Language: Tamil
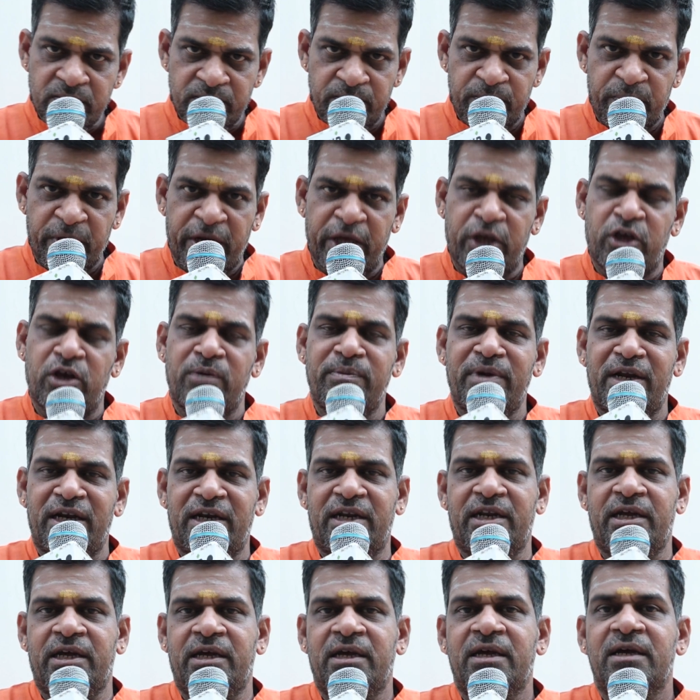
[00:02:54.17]
பிடிக்கும்
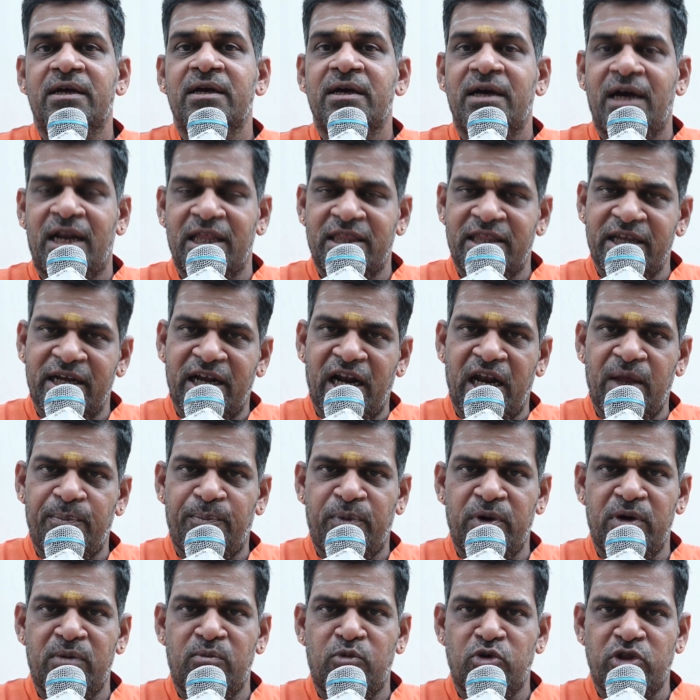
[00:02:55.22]
என்று கருத்து
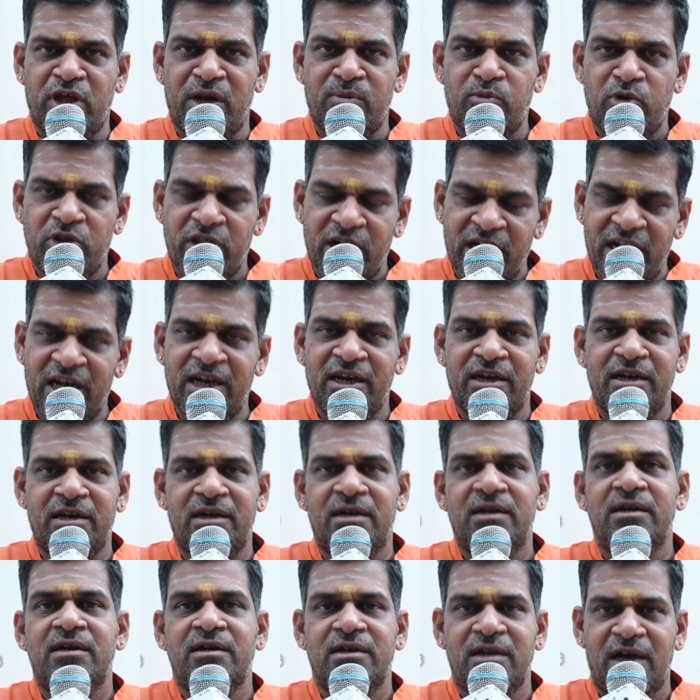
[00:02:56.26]
கணிப்பு முதன் முதலில்
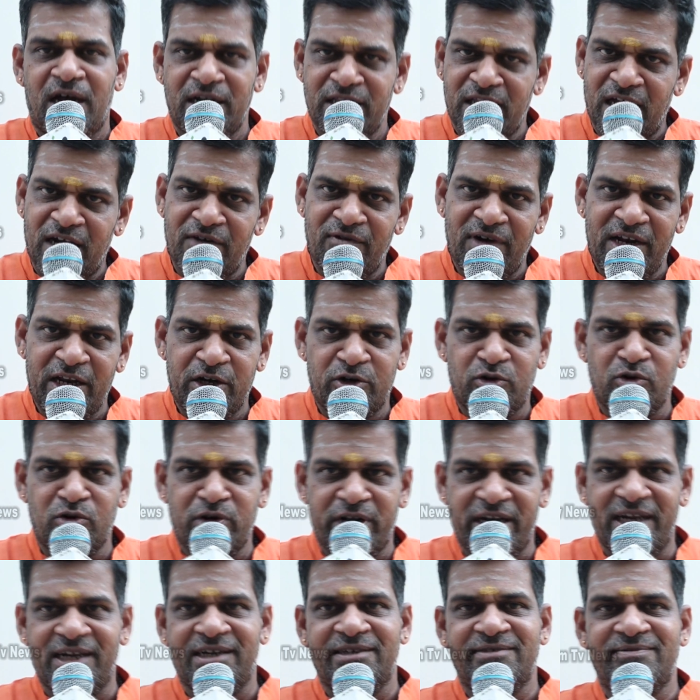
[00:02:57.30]
நான் தான்
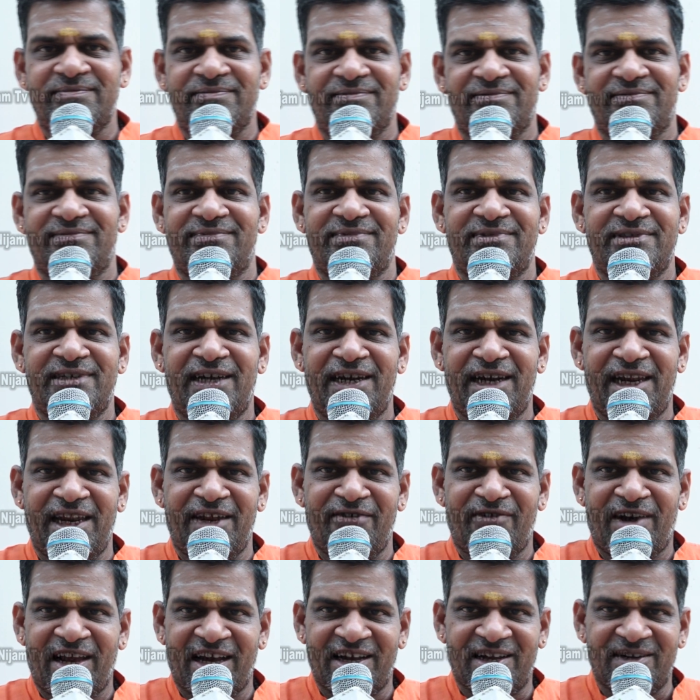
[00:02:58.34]
வெளியிட்டுள்ளேன் நன்றி
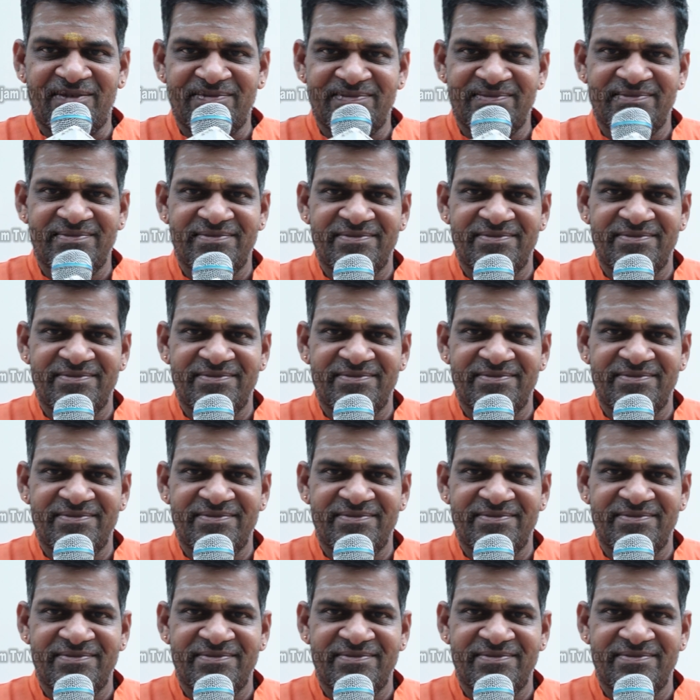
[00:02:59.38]
வணக்கம்